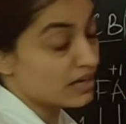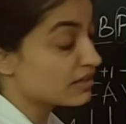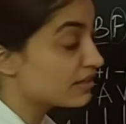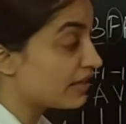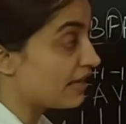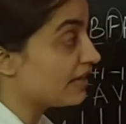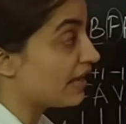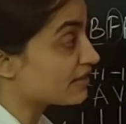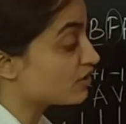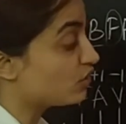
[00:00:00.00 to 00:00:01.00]
नहीं अगर
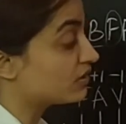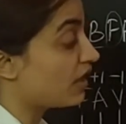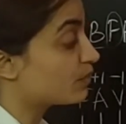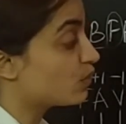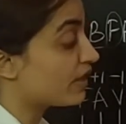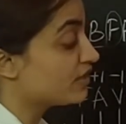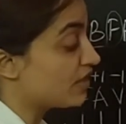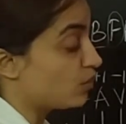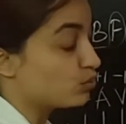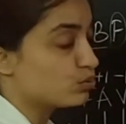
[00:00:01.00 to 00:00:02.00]
कहीं ऐसा होता है आपको कहीं
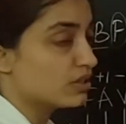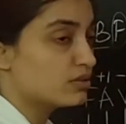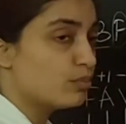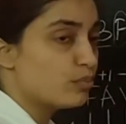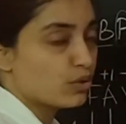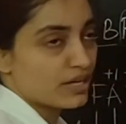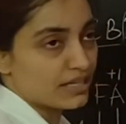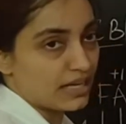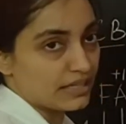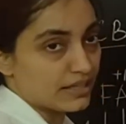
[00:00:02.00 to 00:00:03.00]
डाउट होता है तो पूरा
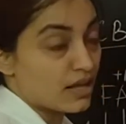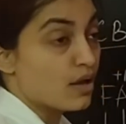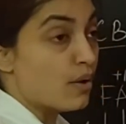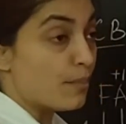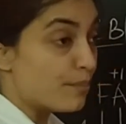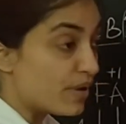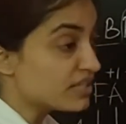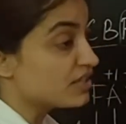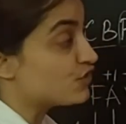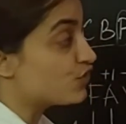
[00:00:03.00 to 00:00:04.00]
निकालिए
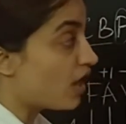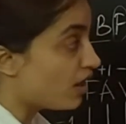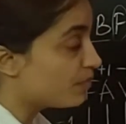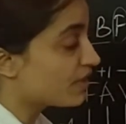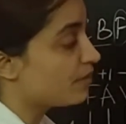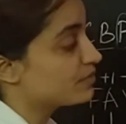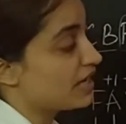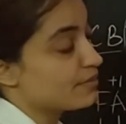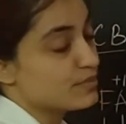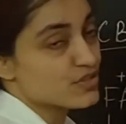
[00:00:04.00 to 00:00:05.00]
बट जहाँ पर आप
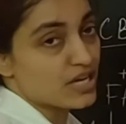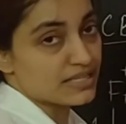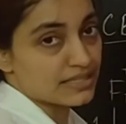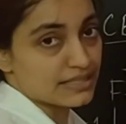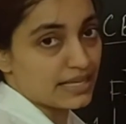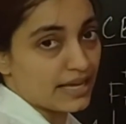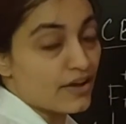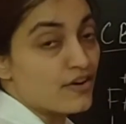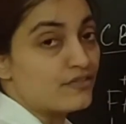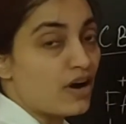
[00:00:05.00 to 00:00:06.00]
टाइम बचा सकते
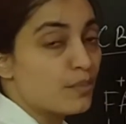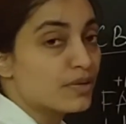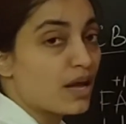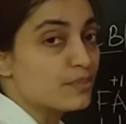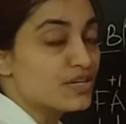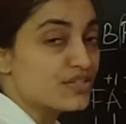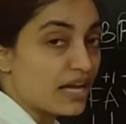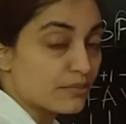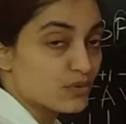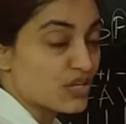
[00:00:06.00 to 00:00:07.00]
हैं वहाँ पर आपने
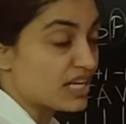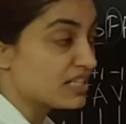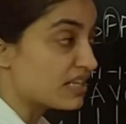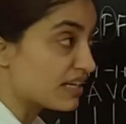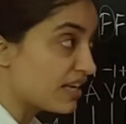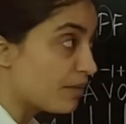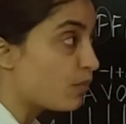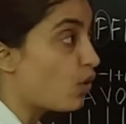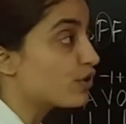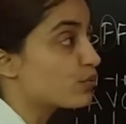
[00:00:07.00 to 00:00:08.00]
टाइम बचाना है ताकि
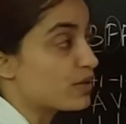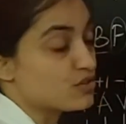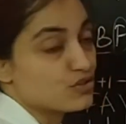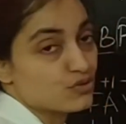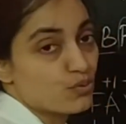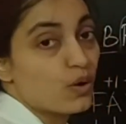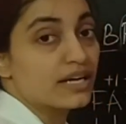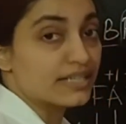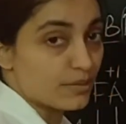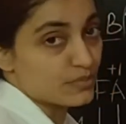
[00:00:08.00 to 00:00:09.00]
आप और क्वेश्चन को
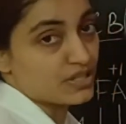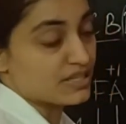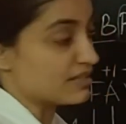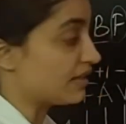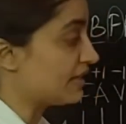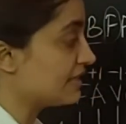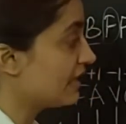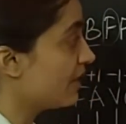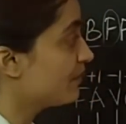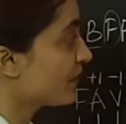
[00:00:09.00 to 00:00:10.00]
अटैम्प्ट कर सकें
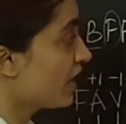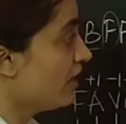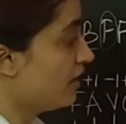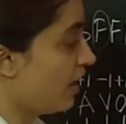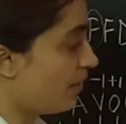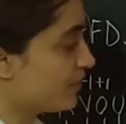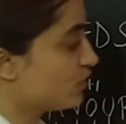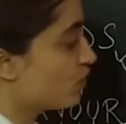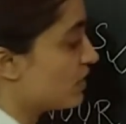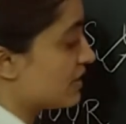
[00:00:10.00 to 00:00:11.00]
ठीक है आप
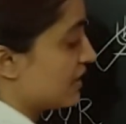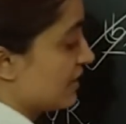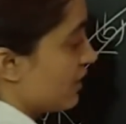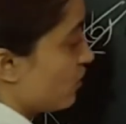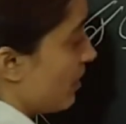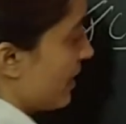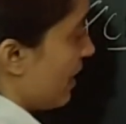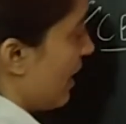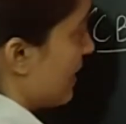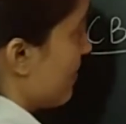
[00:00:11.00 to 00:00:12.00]
इसको कर सकते हैं
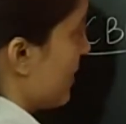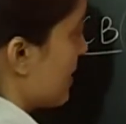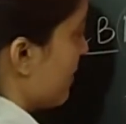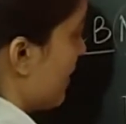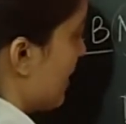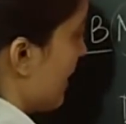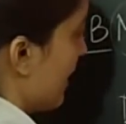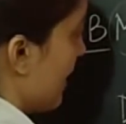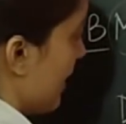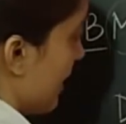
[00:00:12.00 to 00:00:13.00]
दोबारा आगे प्लस वन
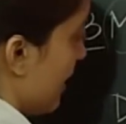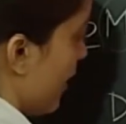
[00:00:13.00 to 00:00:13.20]
करेंगे